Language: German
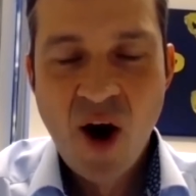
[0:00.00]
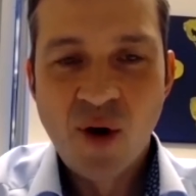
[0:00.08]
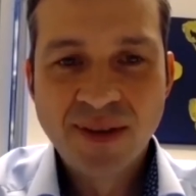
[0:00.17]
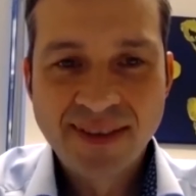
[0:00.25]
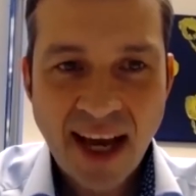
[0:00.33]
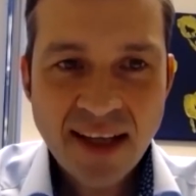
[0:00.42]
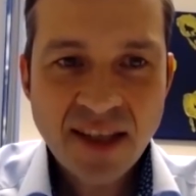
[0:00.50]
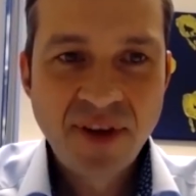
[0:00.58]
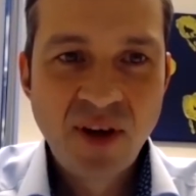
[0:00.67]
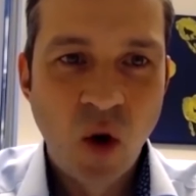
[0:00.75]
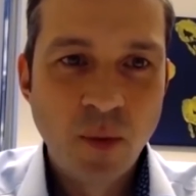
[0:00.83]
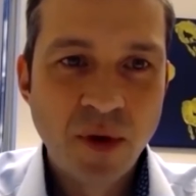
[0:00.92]
Und das
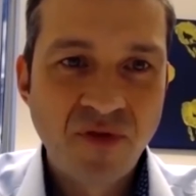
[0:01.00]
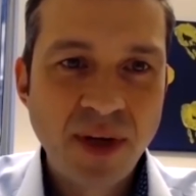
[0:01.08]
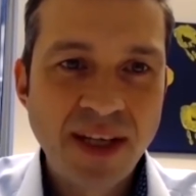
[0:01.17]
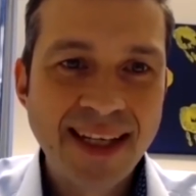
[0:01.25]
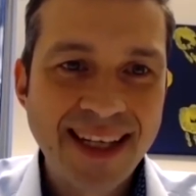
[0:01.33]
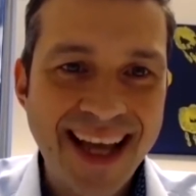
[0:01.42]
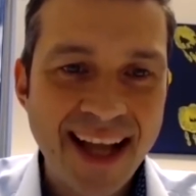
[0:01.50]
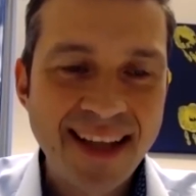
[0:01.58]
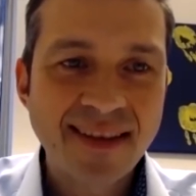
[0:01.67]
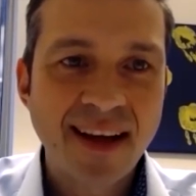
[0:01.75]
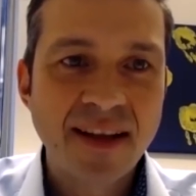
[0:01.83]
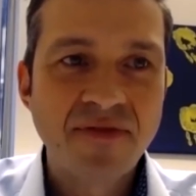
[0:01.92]
wiederum ist für mich eine
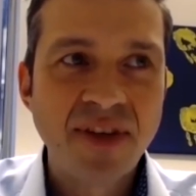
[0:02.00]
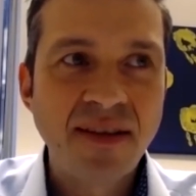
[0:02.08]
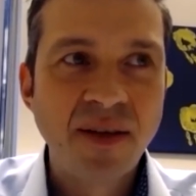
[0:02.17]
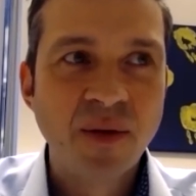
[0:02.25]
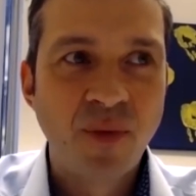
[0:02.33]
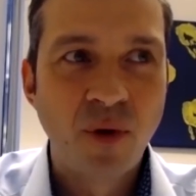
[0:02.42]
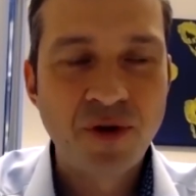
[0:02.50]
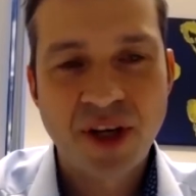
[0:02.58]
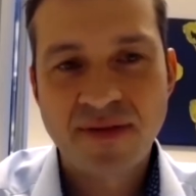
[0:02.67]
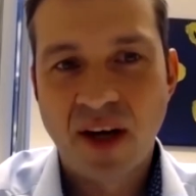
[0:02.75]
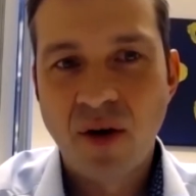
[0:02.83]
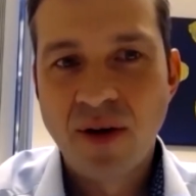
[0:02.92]
ganz, ganz wichtige
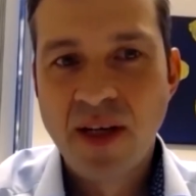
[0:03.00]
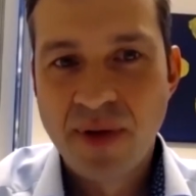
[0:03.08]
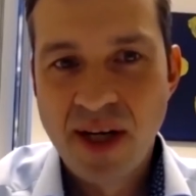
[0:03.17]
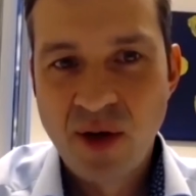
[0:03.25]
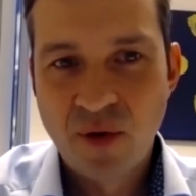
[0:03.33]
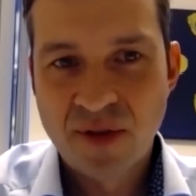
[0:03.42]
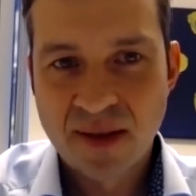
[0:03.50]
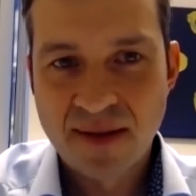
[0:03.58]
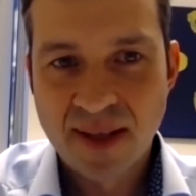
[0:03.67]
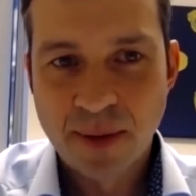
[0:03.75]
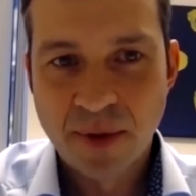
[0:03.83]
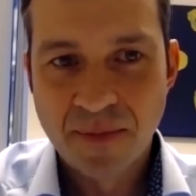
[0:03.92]
Botschaft auch in die
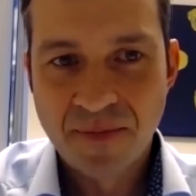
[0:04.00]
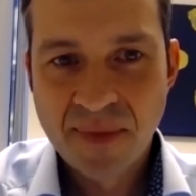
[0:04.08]
Bildungssysteme.